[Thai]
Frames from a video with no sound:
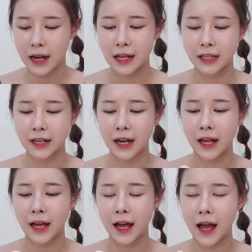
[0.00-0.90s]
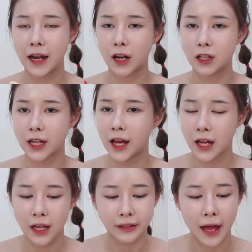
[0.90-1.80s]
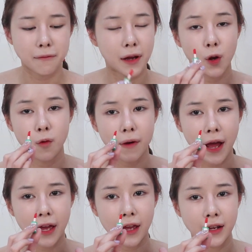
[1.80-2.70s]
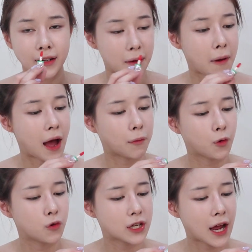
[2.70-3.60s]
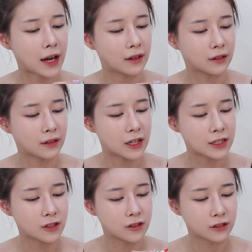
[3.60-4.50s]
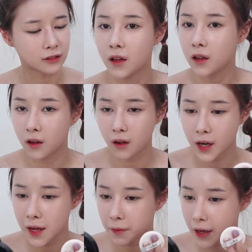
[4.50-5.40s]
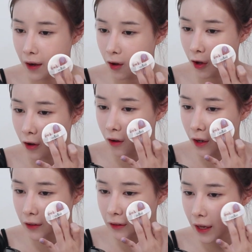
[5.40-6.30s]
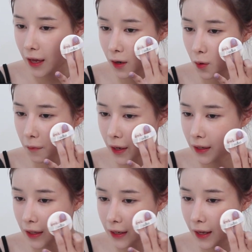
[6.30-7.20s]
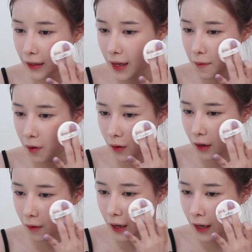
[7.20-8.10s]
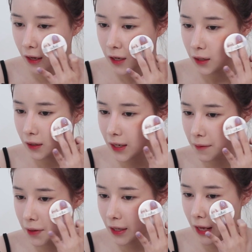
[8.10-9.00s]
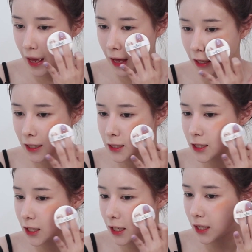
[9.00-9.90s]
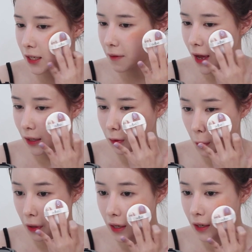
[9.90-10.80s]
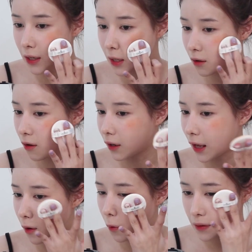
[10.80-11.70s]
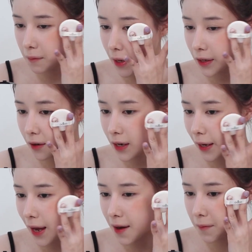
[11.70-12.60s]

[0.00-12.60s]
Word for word: หลังจากนั้นนะคะเดี๋ยวเราจะแต้มมันลงไปในพับคุชชั่นนิดนึงแล้วก็ทำการค่อยๆแตะลงไปที่หน้าแก้มของเราค่ะคือทำอย่างเงี้ยจะดีมากตรงที่ทิ้นของเราจะไม่เกิดอาการ